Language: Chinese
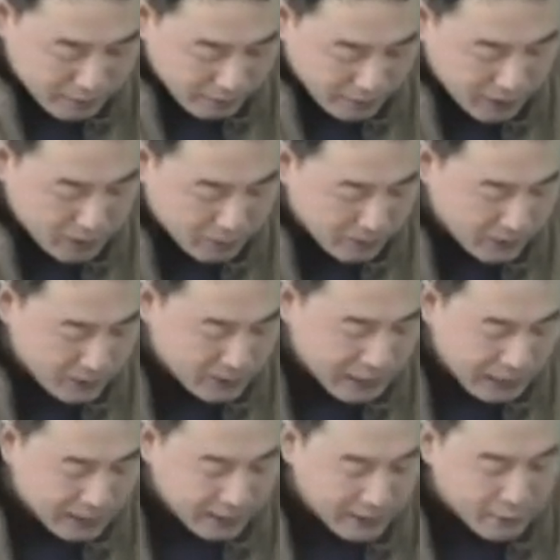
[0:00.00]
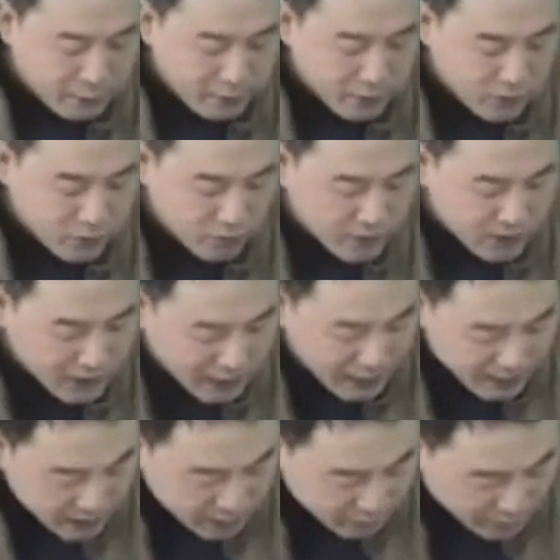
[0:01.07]
为什么大定风珠、正
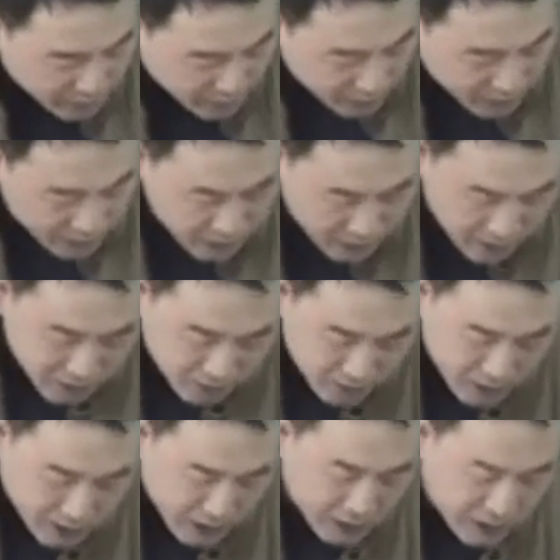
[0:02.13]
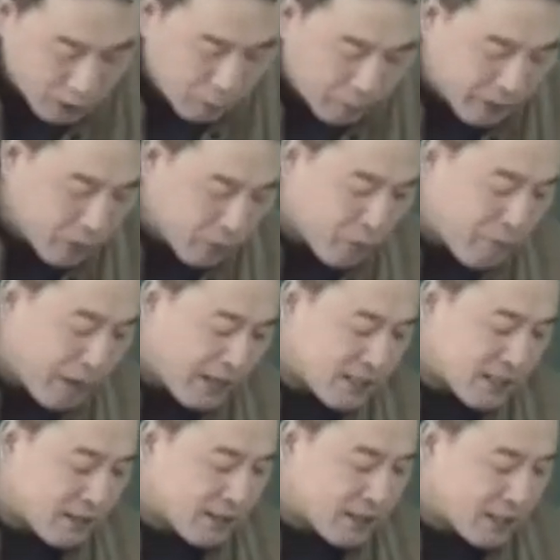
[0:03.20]
肝熄风汤、菱角钩藤汤都配伍白
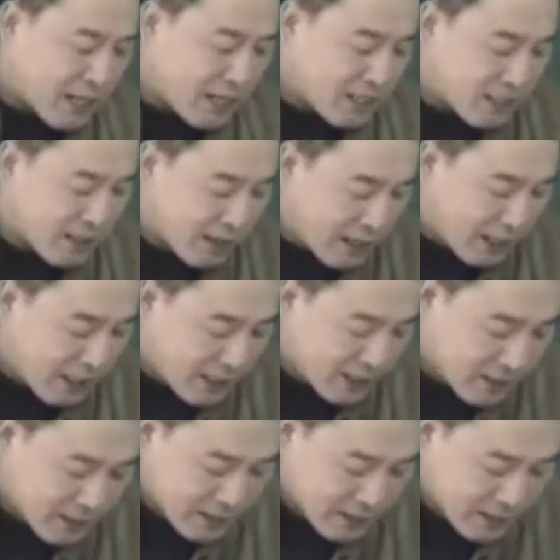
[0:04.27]
芍和甘草啊？